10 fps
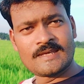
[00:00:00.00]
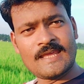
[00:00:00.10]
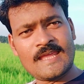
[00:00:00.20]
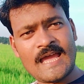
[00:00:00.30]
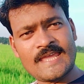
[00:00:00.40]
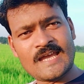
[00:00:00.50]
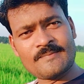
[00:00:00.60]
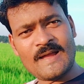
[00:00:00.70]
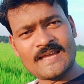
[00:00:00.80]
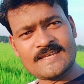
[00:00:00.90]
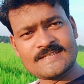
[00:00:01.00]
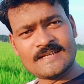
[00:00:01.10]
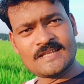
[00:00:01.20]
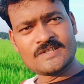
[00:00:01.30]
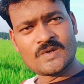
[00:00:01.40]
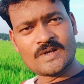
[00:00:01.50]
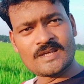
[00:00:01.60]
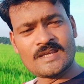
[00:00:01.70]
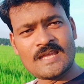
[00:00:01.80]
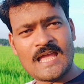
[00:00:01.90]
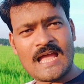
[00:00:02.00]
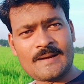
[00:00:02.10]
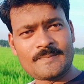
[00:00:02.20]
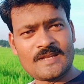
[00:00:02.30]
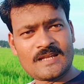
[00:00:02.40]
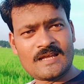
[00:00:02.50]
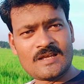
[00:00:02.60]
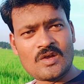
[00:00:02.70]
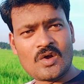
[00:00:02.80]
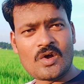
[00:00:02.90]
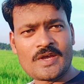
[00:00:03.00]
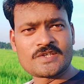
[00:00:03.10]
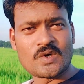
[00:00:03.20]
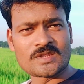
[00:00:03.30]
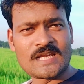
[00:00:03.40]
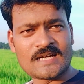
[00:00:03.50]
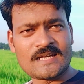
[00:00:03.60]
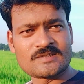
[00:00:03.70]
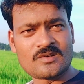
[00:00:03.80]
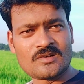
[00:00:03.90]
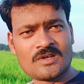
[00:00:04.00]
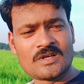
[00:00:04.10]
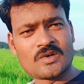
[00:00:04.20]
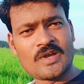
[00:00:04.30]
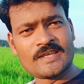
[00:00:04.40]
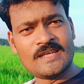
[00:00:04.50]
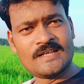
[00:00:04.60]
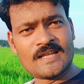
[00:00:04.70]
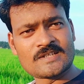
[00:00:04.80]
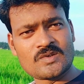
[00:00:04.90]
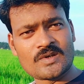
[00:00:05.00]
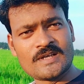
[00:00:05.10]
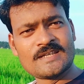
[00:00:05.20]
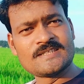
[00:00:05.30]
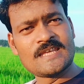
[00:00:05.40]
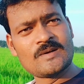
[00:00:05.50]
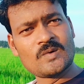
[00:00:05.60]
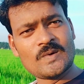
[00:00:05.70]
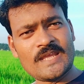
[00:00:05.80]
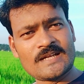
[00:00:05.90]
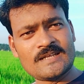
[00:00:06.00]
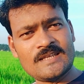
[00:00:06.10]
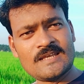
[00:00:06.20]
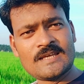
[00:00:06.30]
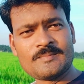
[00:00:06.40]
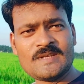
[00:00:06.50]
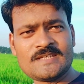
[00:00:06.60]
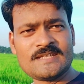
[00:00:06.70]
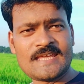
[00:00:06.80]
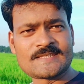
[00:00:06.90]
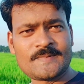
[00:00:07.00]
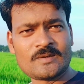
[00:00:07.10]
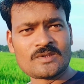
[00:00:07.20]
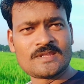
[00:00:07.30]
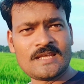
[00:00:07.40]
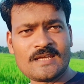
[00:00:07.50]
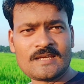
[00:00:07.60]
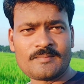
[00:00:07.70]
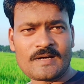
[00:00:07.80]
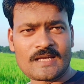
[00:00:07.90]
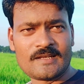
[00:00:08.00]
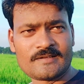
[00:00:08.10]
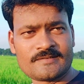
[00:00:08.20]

এই আয়ান ফাঙ্গিসারটির সঙ্গে আপনারা হয় ছত্রাকনাশক নয় কীটনাশক যে কোনো একটি মিশিয়ে স্প্রে করতে পারেন